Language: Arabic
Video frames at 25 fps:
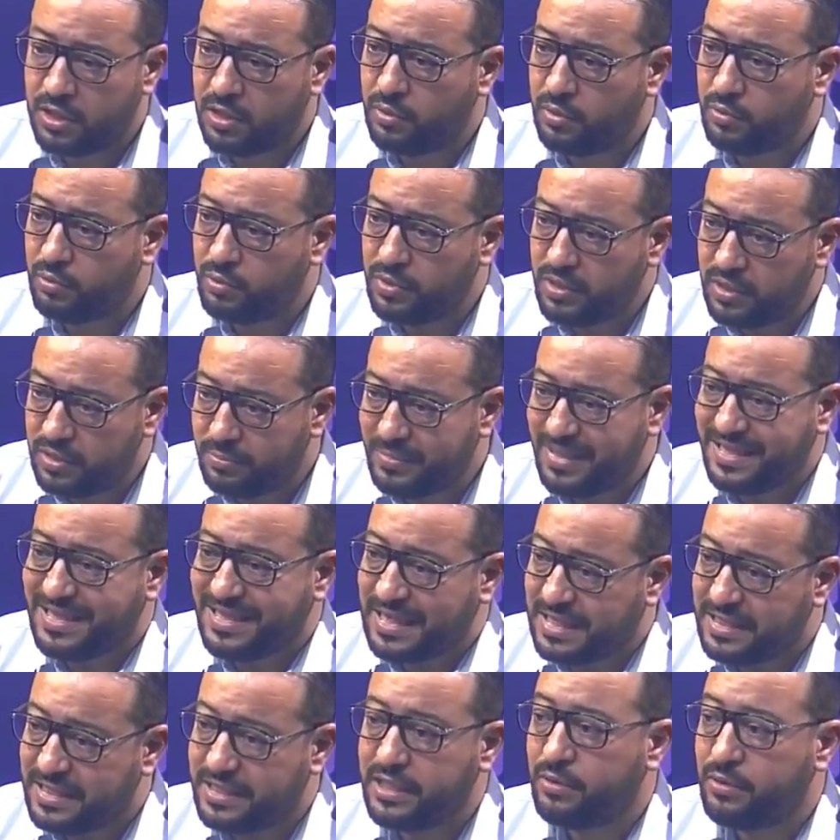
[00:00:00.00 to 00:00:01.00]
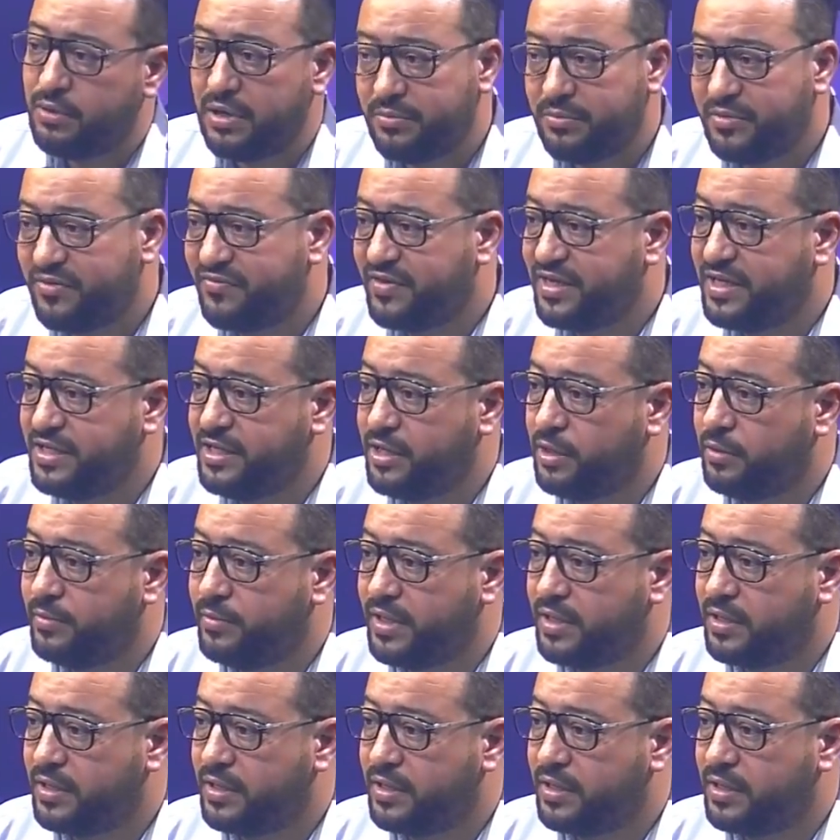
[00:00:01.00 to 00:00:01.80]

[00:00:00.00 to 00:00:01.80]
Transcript: وما يتعدى ولا ما فاليديهم